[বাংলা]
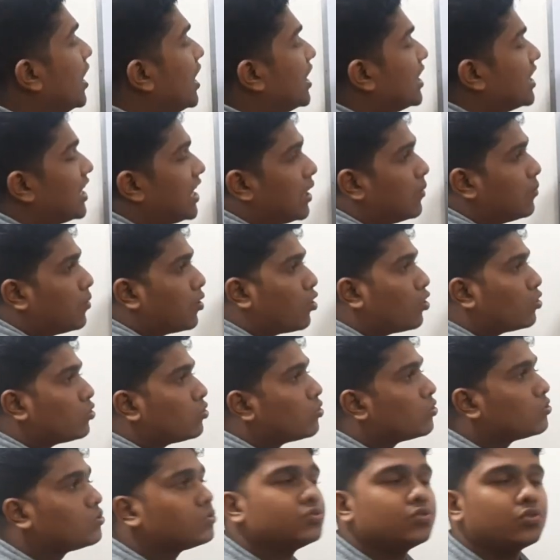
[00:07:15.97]
তাহলে আমরা কত
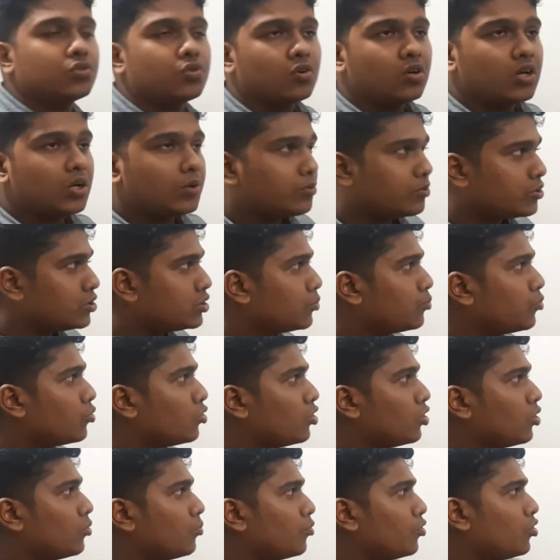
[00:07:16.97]
কত যোগ করলে বুঝছো
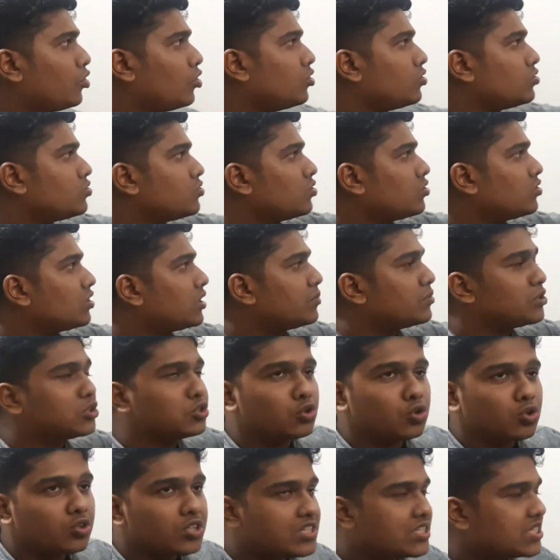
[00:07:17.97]
পনেরো পনেরোর জন্য তো আমরা
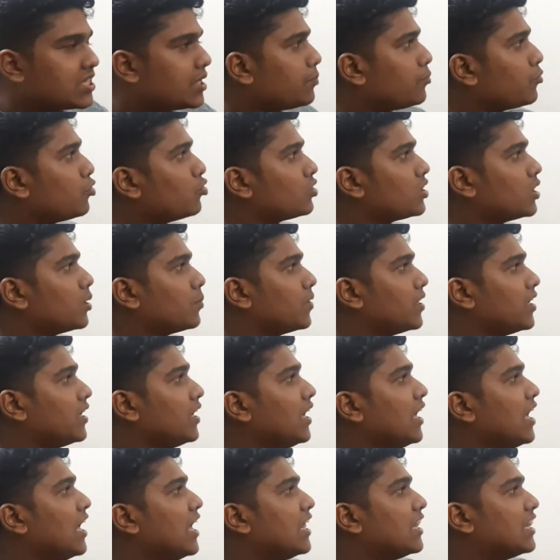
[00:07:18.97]
ষোলো স্কিপ করতে পারি
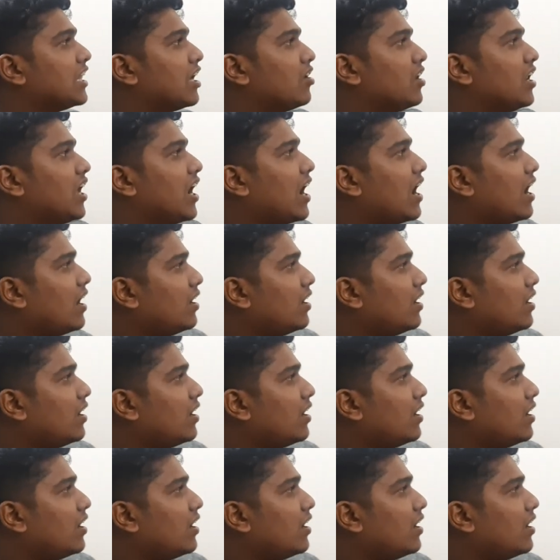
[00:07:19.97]
তাহলে